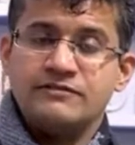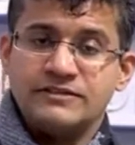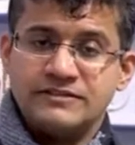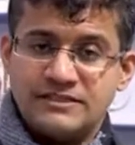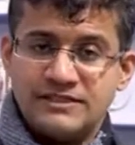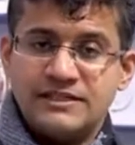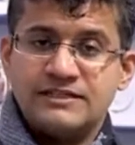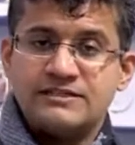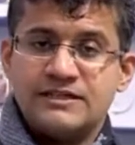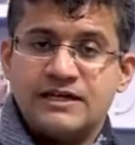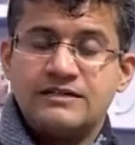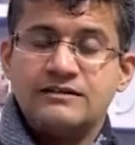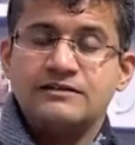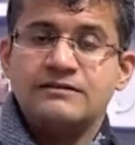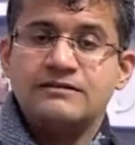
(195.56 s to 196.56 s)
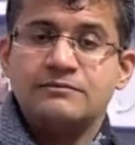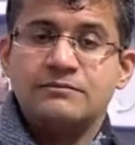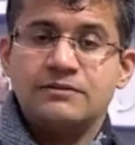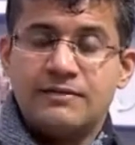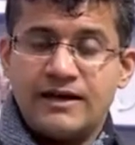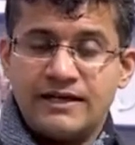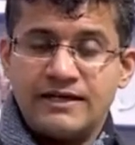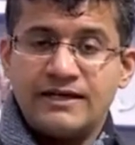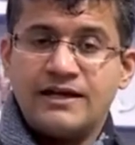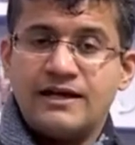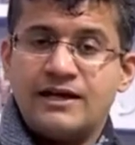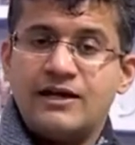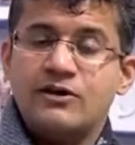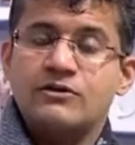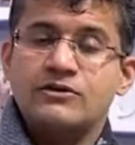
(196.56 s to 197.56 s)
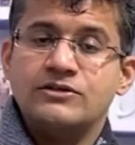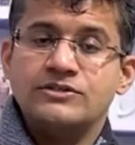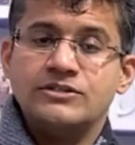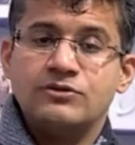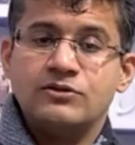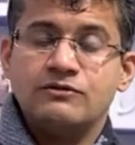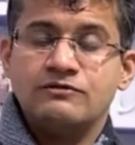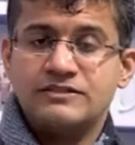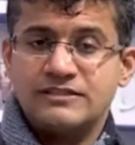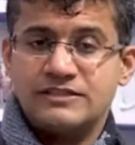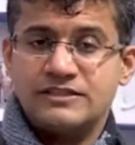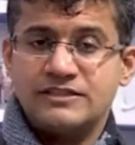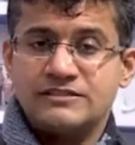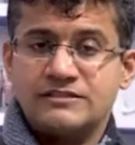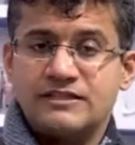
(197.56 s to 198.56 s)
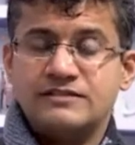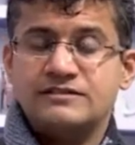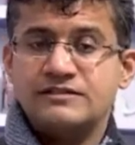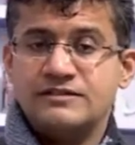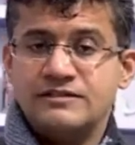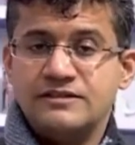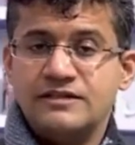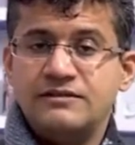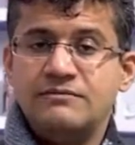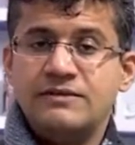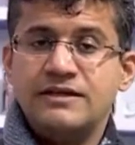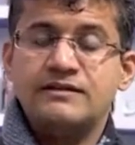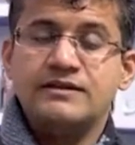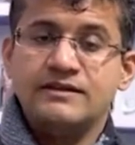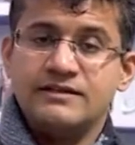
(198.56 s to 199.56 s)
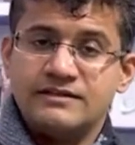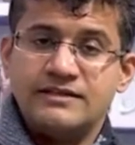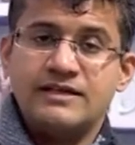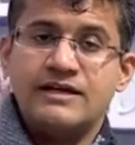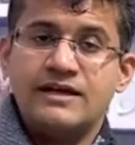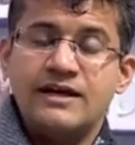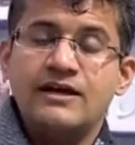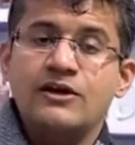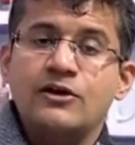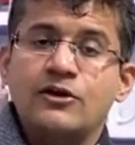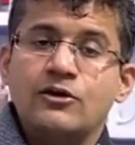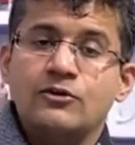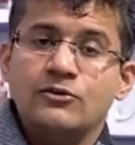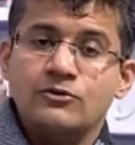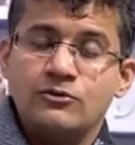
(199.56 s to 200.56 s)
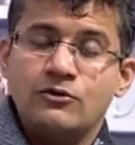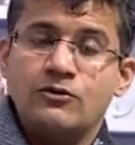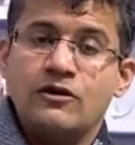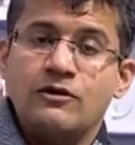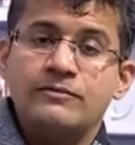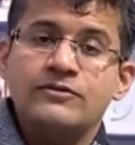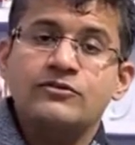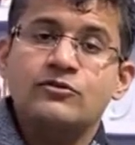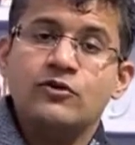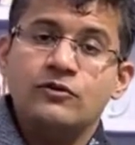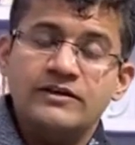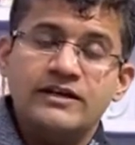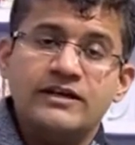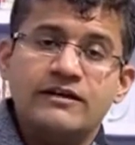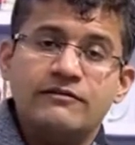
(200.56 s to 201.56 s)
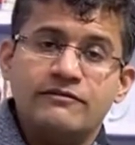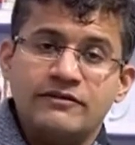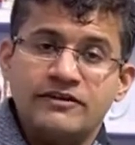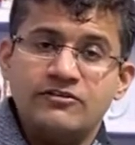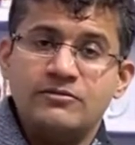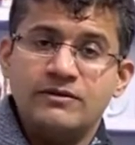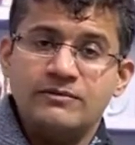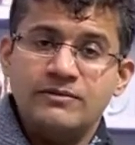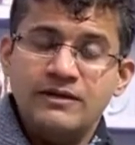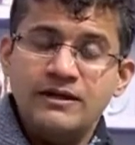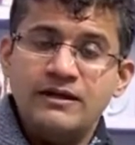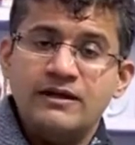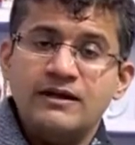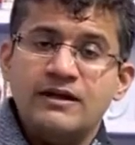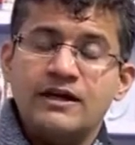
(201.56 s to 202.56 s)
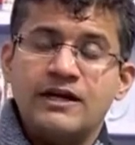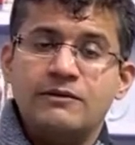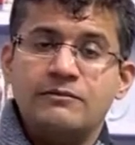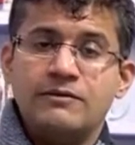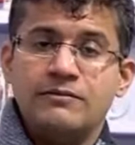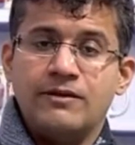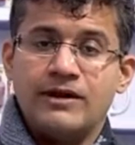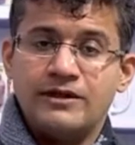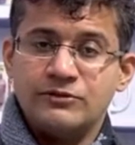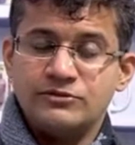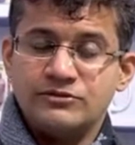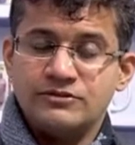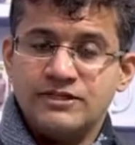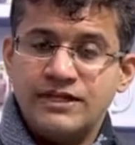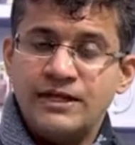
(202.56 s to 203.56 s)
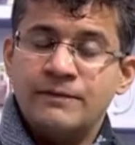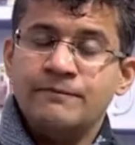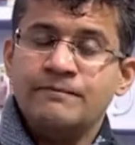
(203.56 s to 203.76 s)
वज़न के साथ बीमारियां हैं और जिनको वज़न के साथ ज़िंदगी में दिखते हैं उनको हम इस कोविड के फेज़ में भी इन बीमारियों से